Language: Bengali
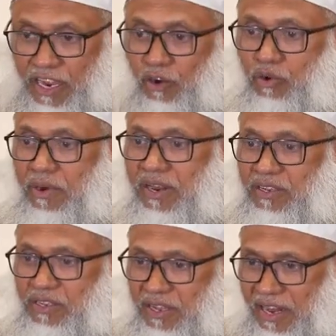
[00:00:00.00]
ইয়াকুব
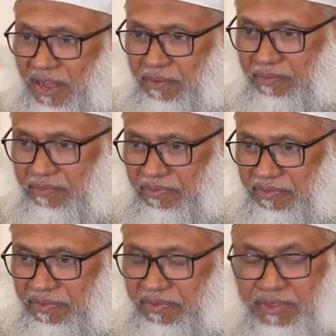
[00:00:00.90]
আলাহ ইসাল্লাম
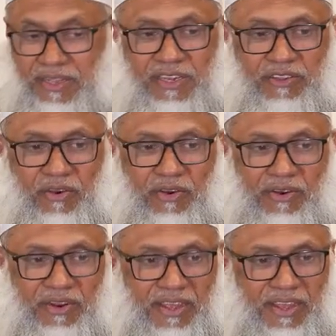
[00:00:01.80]
তিনি
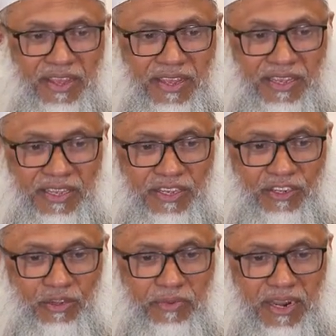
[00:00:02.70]
যখন
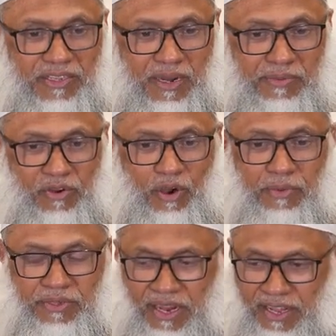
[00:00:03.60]
ইসুফ আল্লাহ সাল্লামের
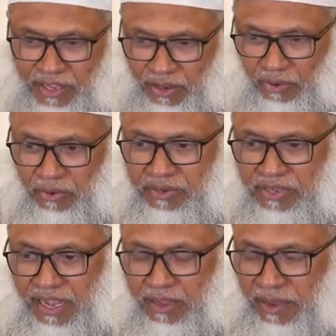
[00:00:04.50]
খবর তারা দিল
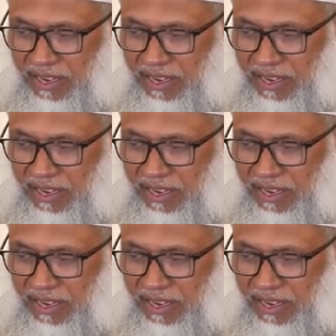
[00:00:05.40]
যে তাকে